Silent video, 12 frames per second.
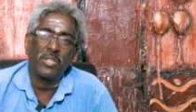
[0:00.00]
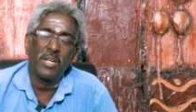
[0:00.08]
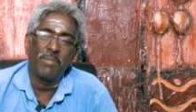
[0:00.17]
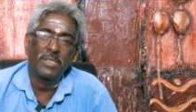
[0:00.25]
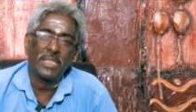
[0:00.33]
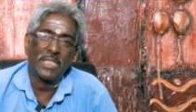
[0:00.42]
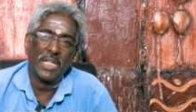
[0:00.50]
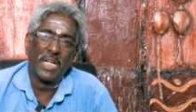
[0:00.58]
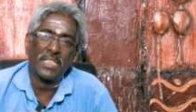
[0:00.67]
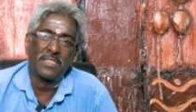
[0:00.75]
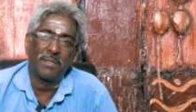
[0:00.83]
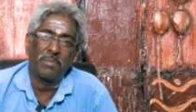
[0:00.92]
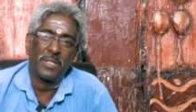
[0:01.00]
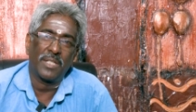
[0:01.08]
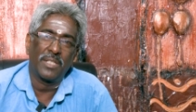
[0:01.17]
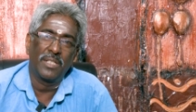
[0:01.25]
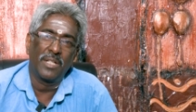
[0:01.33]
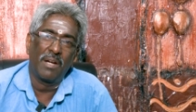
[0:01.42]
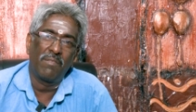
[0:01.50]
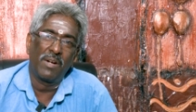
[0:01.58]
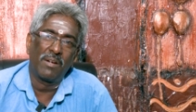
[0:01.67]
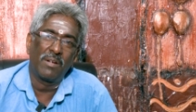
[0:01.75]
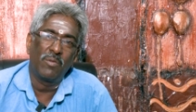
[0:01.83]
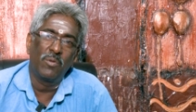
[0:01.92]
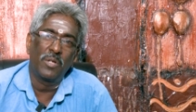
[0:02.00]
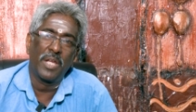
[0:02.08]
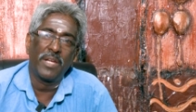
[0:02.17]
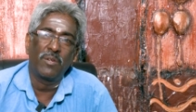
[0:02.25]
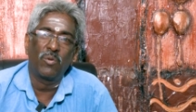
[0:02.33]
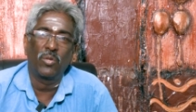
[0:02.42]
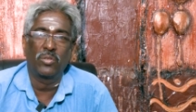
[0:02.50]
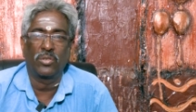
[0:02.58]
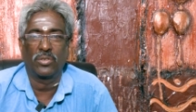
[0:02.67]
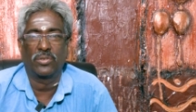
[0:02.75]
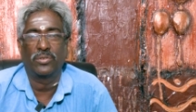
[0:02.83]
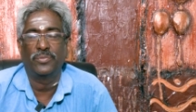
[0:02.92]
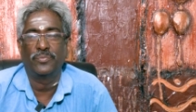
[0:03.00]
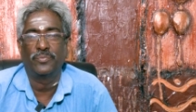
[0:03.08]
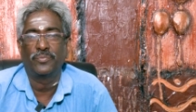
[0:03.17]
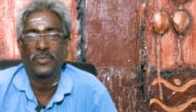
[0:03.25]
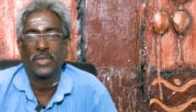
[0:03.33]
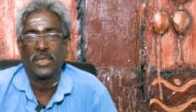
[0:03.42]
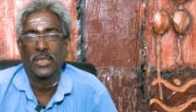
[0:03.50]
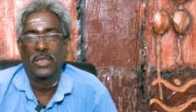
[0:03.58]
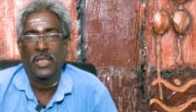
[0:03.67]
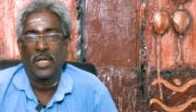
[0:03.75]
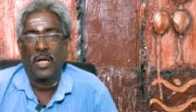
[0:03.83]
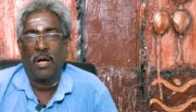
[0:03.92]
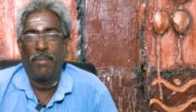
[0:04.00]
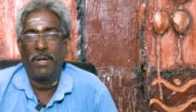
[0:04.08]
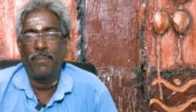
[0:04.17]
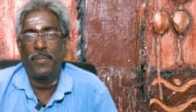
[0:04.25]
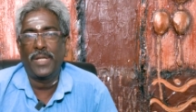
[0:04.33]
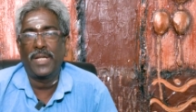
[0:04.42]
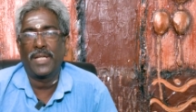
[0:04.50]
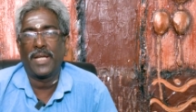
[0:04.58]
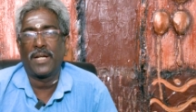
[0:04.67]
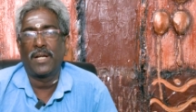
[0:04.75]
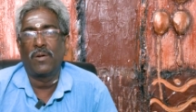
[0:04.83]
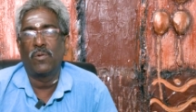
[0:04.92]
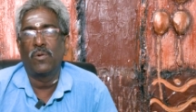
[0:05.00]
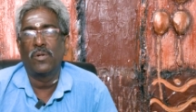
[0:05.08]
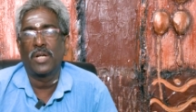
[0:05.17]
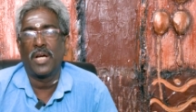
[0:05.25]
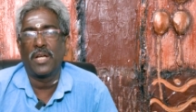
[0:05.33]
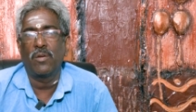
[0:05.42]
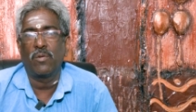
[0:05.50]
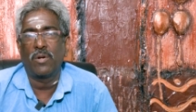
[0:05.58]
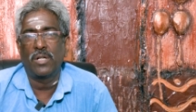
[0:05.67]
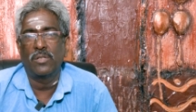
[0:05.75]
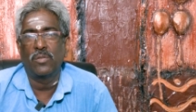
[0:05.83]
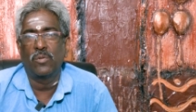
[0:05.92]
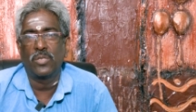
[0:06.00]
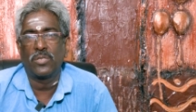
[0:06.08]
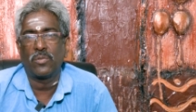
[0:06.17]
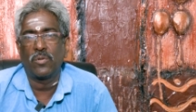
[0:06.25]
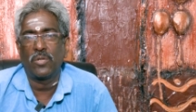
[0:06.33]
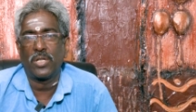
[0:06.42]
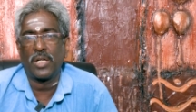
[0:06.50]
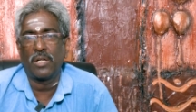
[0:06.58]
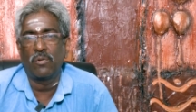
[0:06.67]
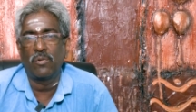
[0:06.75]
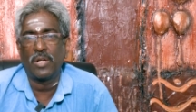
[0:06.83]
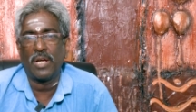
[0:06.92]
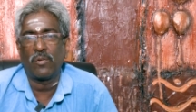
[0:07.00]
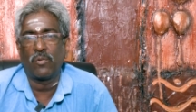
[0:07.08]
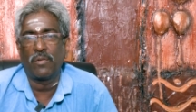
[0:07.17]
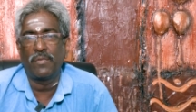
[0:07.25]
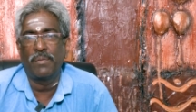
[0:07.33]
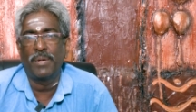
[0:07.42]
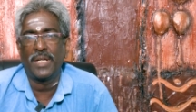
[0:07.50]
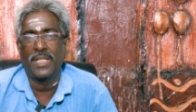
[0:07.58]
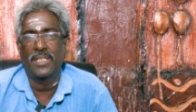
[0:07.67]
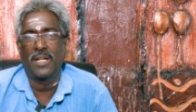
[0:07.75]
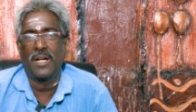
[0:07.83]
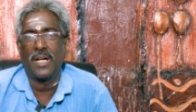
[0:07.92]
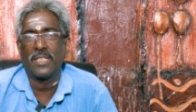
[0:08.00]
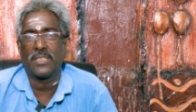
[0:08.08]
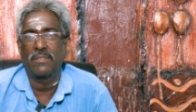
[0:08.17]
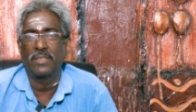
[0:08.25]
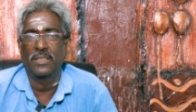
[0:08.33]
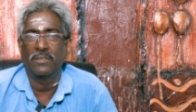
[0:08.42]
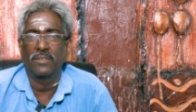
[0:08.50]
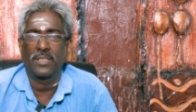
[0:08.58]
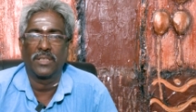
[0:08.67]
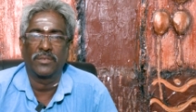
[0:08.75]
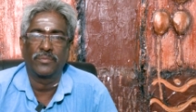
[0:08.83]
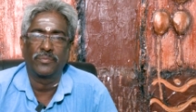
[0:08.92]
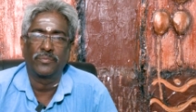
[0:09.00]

முடியாமல் சரியாக கஷ்டப்பட்டது ஏன்னா அவ்வளோக ஓனாயும் கொளுத்துட்டது அப்போ இப்படி இருக்கீங்களே ஓ நாய் ஒரு நாள் யோசிச்சு கொண்டிருக்கீங்களே ஓ நாய்க்கு ஒரு விபரீத ஆசை வந்து விட்டது